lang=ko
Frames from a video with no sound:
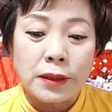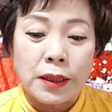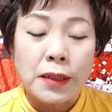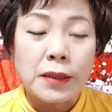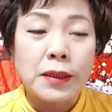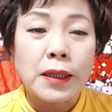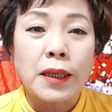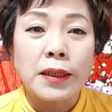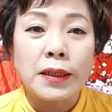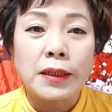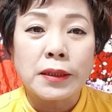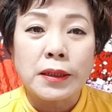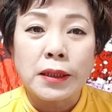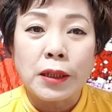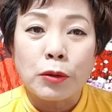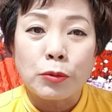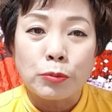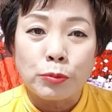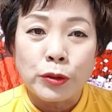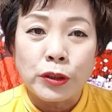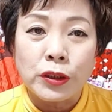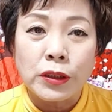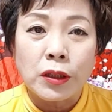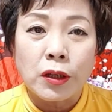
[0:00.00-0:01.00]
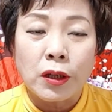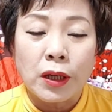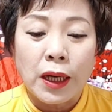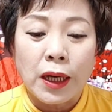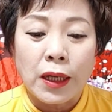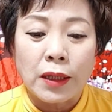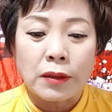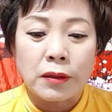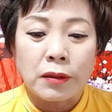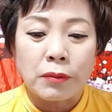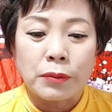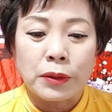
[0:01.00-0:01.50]
계산 있게 움직여라
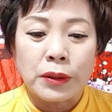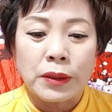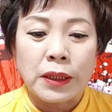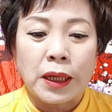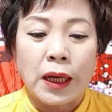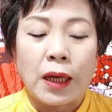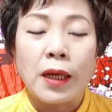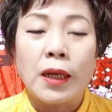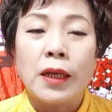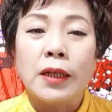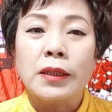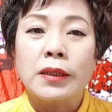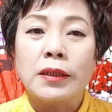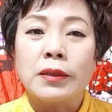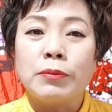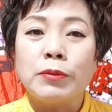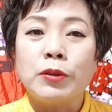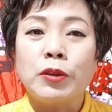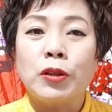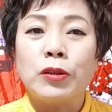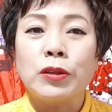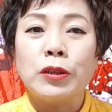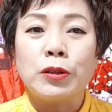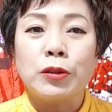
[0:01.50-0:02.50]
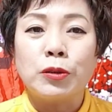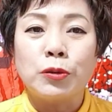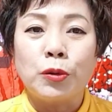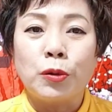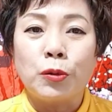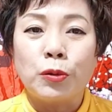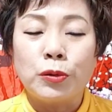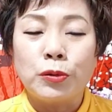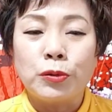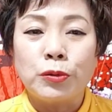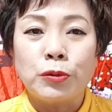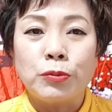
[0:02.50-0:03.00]
그럽니다. 금전이
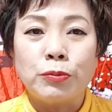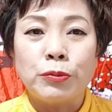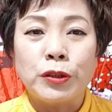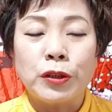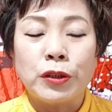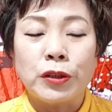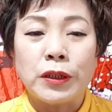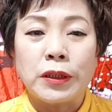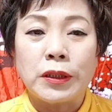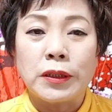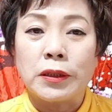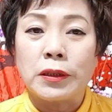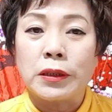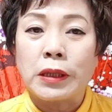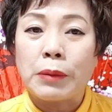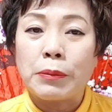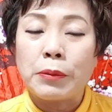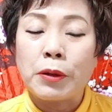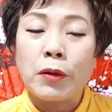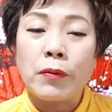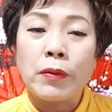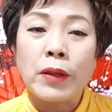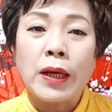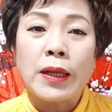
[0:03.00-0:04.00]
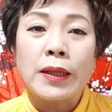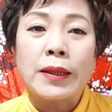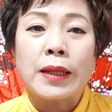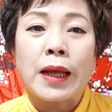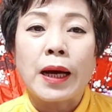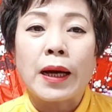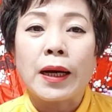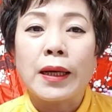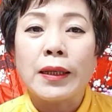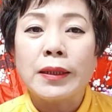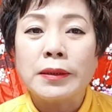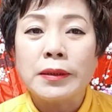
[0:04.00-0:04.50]
들어오는 금전이 있는가 하면
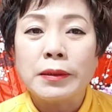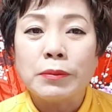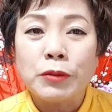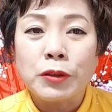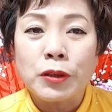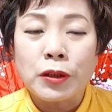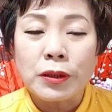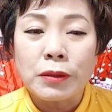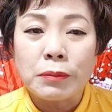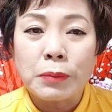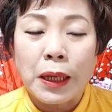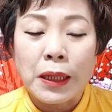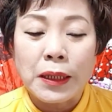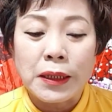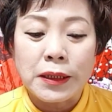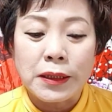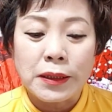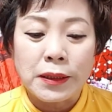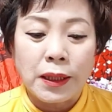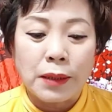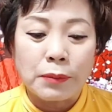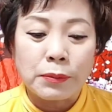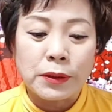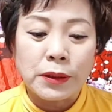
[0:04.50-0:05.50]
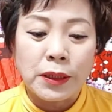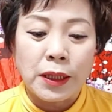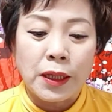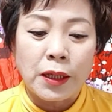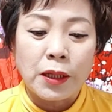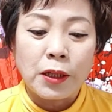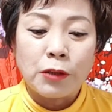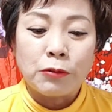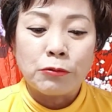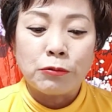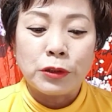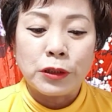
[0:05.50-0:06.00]
나가는 금전이 많기 때문에
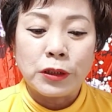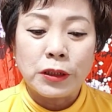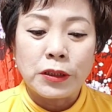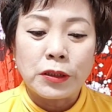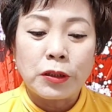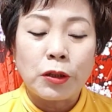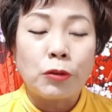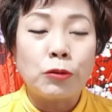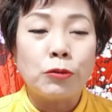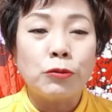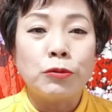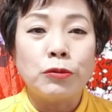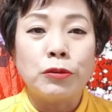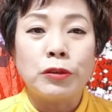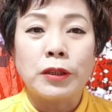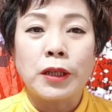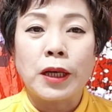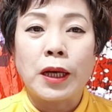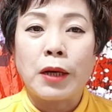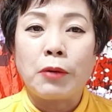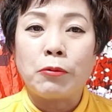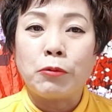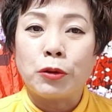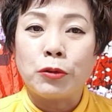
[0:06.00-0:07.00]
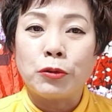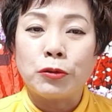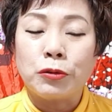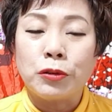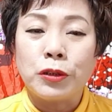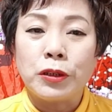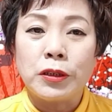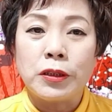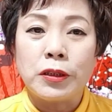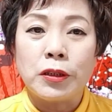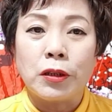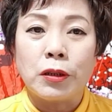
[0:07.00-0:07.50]
우리 32살
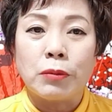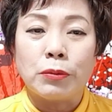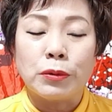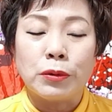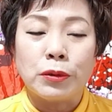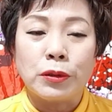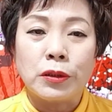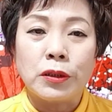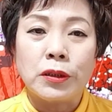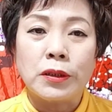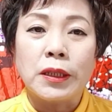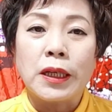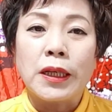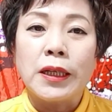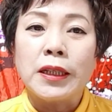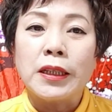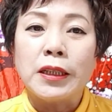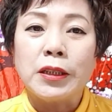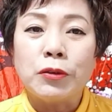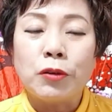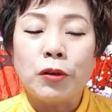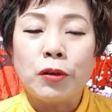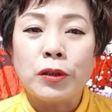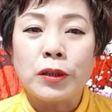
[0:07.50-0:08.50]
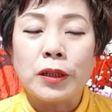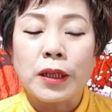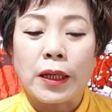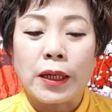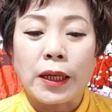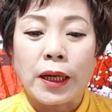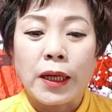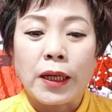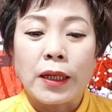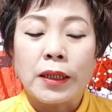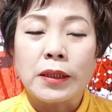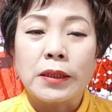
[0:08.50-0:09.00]
원숭이띠 여러분들은 1월
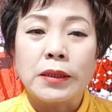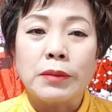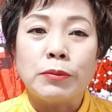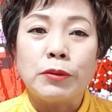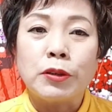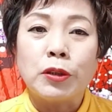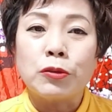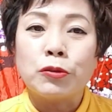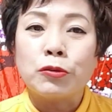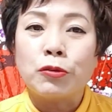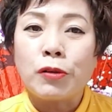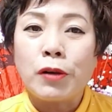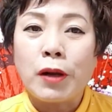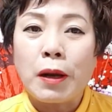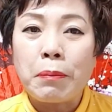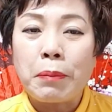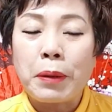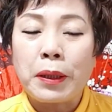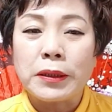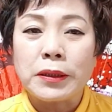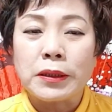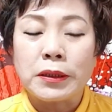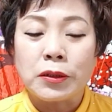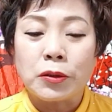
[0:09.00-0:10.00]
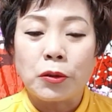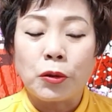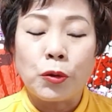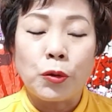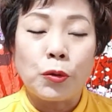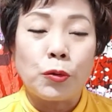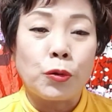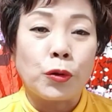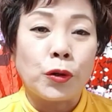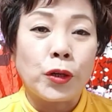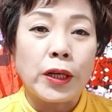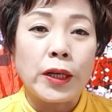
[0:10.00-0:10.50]
달에 금전 출납하시는 거
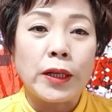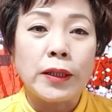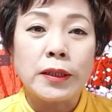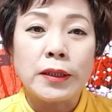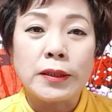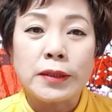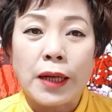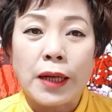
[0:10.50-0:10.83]
요거 계획을